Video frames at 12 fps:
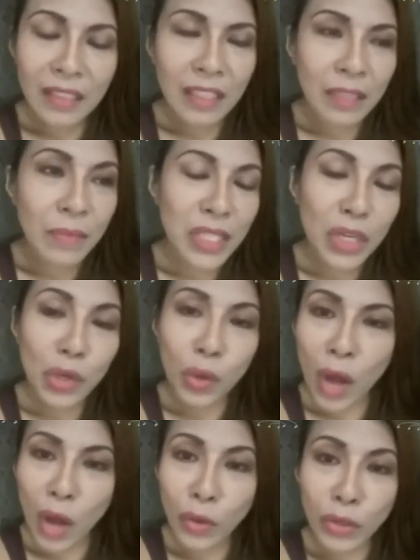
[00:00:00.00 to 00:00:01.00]
Hindi naman
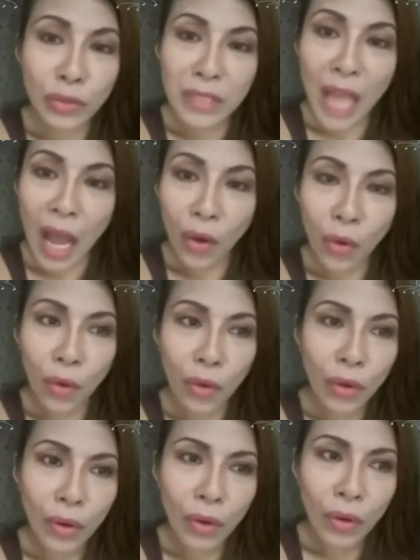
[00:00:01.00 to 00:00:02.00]
siguro ako yung tao
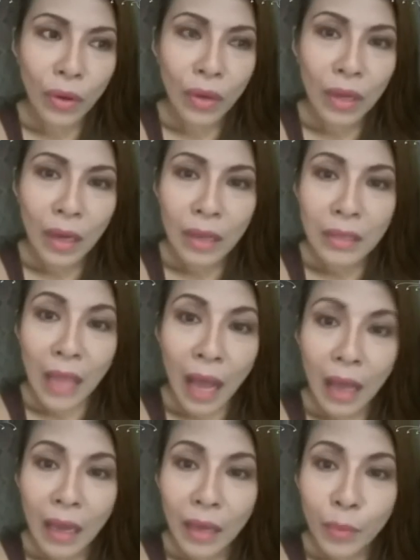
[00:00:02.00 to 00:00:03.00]
na